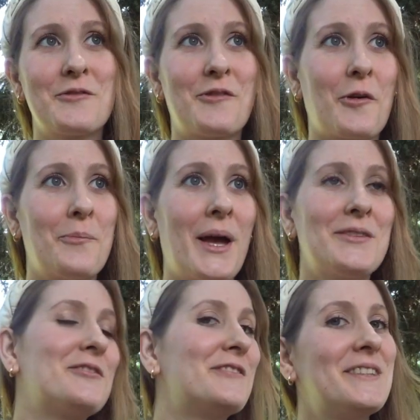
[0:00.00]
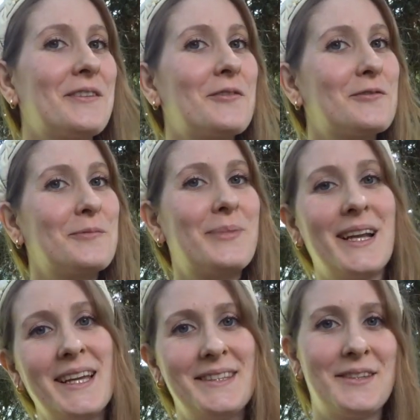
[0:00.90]
format de vidéo vous
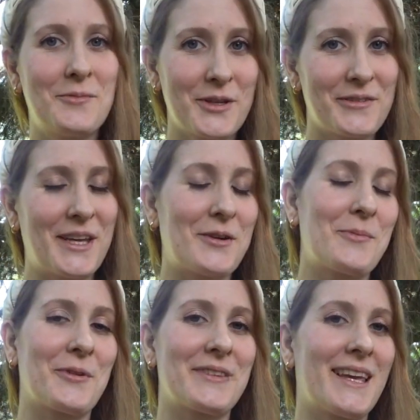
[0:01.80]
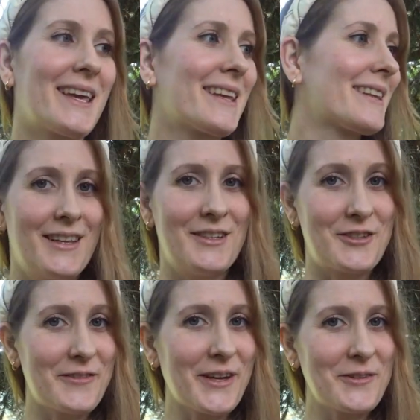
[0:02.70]
plaît, dites-le moi dans les commentaires.
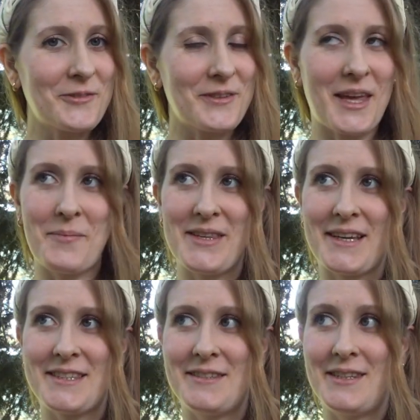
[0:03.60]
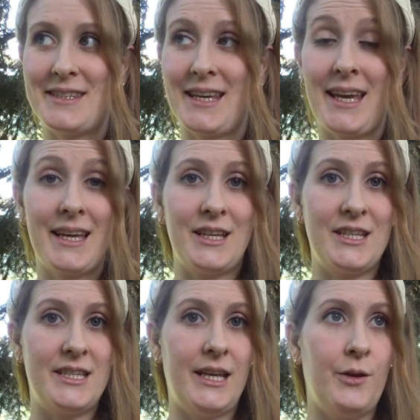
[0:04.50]
Je vais retourner à mes activités,
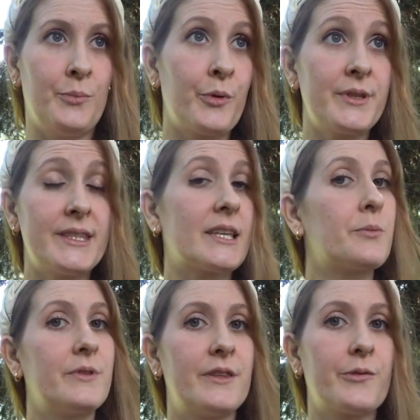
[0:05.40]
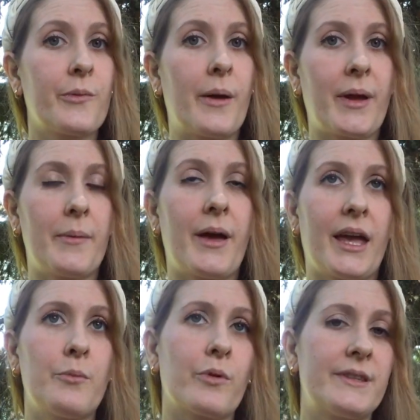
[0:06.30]
j'ai une petite exposition à
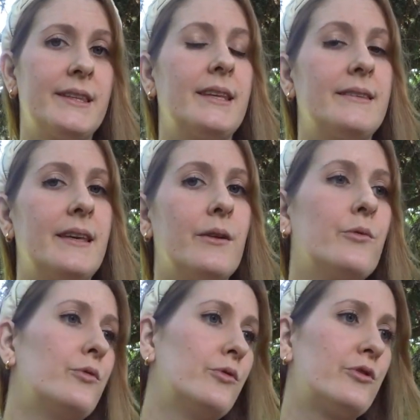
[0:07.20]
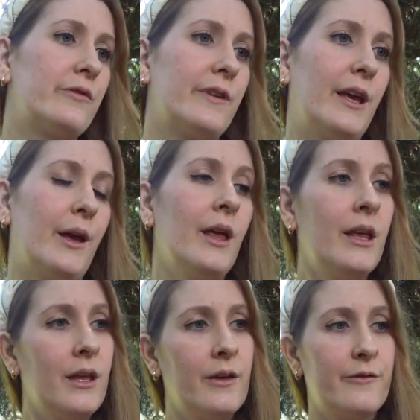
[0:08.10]
préparer pour cet été où je vais
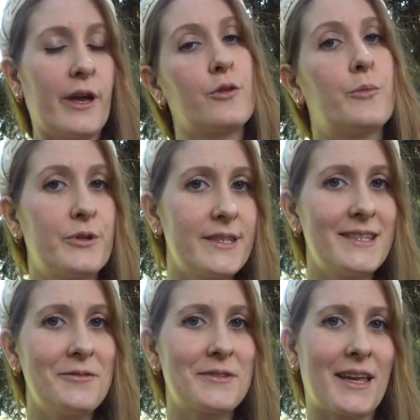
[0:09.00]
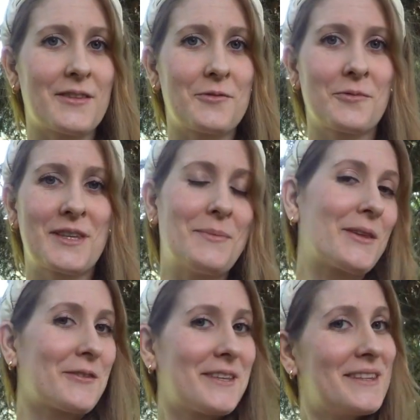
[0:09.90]
faire de petites illustrations qui
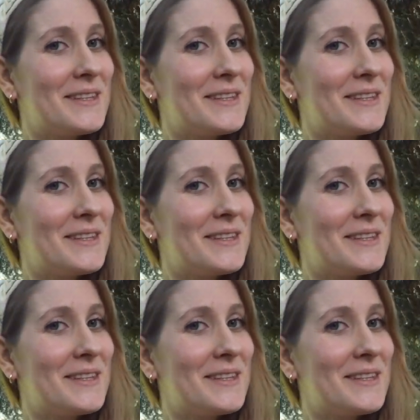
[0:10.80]
mettent en scène